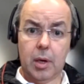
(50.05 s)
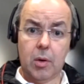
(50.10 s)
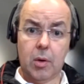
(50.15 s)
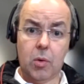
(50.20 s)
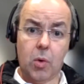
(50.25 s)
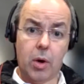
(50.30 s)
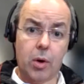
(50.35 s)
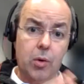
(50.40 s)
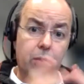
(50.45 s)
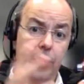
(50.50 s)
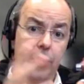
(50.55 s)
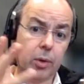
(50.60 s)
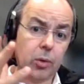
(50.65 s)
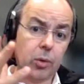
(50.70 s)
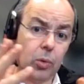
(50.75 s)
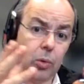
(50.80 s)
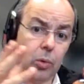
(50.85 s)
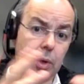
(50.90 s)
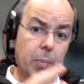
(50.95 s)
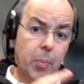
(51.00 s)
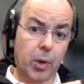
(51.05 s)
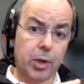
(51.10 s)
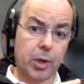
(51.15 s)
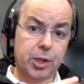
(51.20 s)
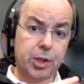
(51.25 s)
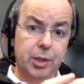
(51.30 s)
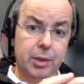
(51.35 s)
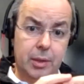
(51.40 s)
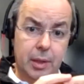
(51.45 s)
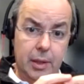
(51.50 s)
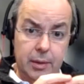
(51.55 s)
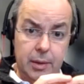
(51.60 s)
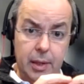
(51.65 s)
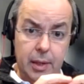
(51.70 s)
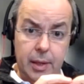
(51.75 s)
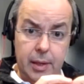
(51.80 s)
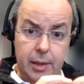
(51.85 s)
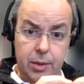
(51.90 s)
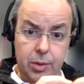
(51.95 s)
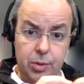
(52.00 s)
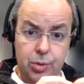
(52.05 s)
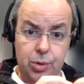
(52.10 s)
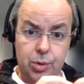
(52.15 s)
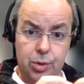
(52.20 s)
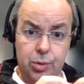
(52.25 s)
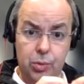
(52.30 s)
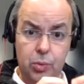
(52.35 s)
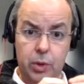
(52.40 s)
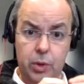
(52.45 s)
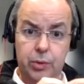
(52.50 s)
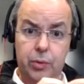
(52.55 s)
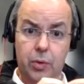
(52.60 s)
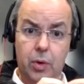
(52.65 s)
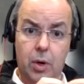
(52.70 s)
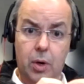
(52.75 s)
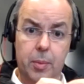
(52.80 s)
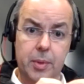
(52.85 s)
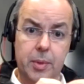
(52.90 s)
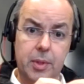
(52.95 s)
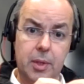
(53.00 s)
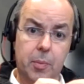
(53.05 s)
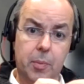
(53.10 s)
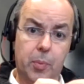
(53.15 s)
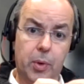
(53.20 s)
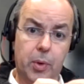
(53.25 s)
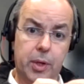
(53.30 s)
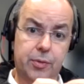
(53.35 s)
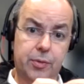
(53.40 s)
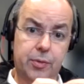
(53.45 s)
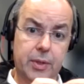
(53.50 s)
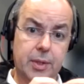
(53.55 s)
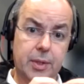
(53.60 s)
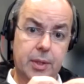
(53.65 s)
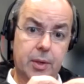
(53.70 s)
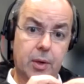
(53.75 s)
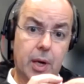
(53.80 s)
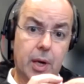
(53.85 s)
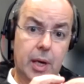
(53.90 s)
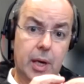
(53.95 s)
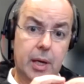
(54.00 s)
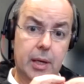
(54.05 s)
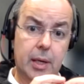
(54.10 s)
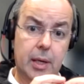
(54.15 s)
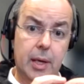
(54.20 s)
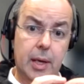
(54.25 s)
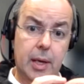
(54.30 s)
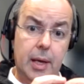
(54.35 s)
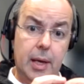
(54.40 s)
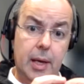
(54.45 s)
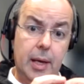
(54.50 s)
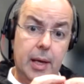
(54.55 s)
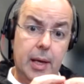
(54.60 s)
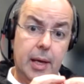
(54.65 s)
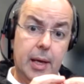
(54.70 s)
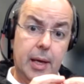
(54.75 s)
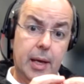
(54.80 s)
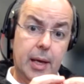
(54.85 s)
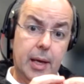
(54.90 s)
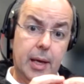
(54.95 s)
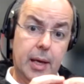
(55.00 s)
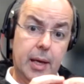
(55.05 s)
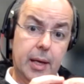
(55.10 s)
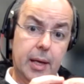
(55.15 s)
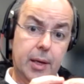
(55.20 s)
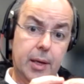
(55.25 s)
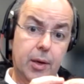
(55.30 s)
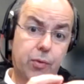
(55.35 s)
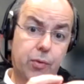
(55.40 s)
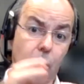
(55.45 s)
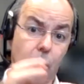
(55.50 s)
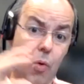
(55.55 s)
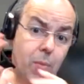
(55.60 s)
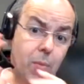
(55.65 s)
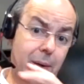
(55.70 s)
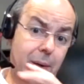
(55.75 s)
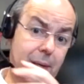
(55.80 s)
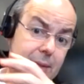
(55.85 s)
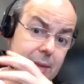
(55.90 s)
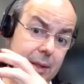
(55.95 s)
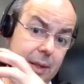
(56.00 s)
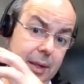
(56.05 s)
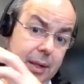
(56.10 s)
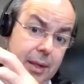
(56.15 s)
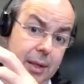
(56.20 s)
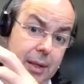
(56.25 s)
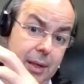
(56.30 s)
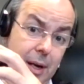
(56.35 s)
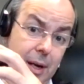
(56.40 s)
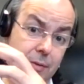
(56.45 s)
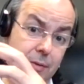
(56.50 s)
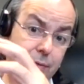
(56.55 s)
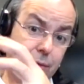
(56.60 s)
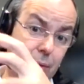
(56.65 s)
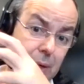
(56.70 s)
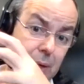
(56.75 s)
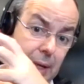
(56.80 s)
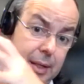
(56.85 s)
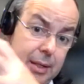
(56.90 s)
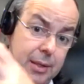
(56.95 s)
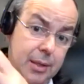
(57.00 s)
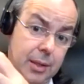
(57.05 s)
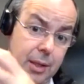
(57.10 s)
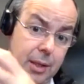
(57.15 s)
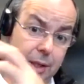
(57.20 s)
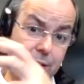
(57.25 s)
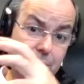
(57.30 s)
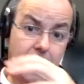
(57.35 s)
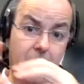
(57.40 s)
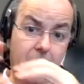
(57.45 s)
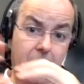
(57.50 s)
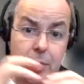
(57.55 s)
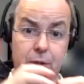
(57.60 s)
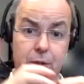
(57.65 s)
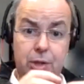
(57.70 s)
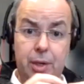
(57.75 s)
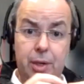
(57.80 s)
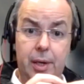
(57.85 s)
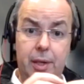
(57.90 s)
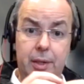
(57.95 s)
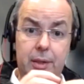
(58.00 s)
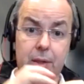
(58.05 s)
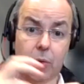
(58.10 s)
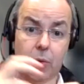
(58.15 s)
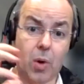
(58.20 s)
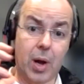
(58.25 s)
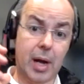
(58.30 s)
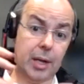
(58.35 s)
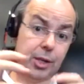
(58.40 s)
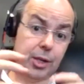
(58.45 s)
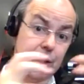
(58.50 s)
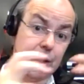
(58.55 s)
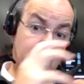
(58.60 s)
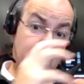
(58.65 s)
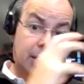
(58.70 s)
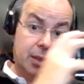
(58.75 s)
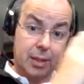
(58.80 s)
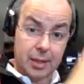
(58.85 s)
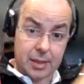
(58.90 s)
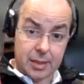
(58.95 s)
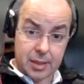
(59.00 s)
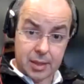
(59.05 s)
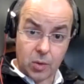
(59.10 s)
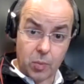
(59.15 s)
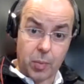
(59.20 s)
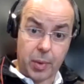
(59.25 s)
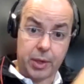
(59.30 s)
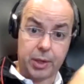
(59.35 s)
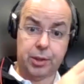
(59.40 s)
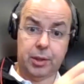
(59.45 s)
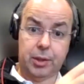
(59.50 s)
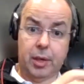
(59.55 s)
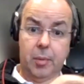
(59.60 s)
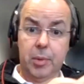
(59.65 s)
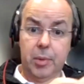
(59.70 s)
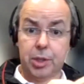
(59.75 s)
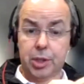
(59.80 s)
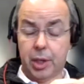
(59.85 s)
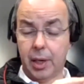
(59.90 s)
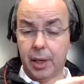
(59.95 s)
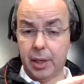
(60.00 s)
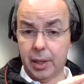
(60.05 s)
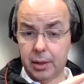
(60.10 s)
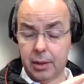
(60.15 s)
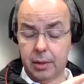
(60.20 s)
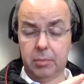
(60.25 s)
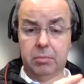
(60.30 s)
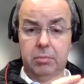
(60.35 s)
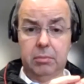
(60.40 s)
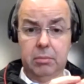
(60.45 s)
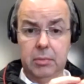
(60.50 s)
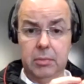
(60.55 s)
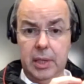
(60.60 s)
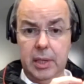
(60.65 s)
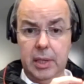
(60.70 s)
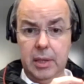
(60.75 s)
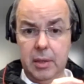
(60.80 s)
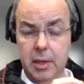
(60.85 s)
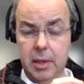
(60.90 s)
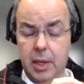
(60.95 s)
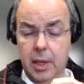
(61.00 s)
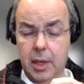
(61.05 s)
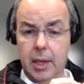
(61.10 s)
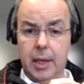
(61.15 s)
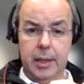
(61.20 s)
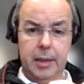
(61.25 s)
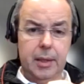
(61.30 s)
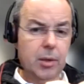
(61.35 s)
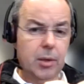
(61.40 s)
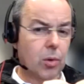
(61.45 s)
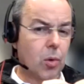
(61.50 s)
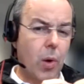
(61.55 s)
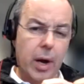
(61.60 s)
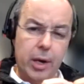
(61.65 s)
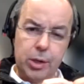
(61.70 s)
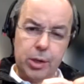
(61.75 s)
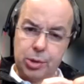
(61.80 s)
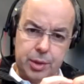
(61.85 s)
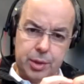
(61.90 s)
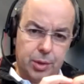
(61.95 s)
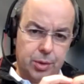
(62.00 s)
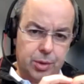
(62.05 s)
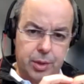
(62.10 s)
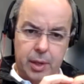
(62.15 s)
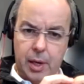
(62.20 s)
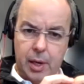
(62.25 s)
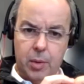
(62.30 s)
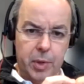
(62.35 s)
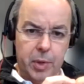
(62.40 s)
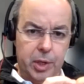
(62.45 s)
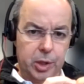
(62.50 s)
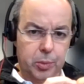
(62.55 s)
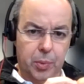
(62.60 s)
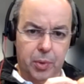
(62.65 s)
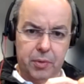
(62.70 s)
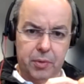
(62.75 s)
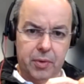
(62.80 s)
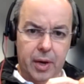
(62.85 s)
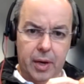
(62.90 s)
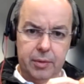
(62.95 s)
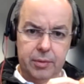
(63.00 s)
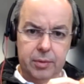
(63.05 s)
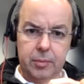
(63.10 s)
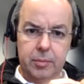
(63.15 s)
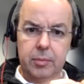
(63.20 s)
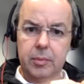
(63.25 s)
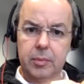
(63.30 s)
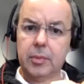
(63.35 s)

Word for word: Agora, o governo Lula pode entender isso de duas formas. Ele pode fazer, olha, é, eu vou combater a violência da extrema-direita com a radicalização para a extrema-esquerda, né? que eu não acho que seja o cenário mais provável.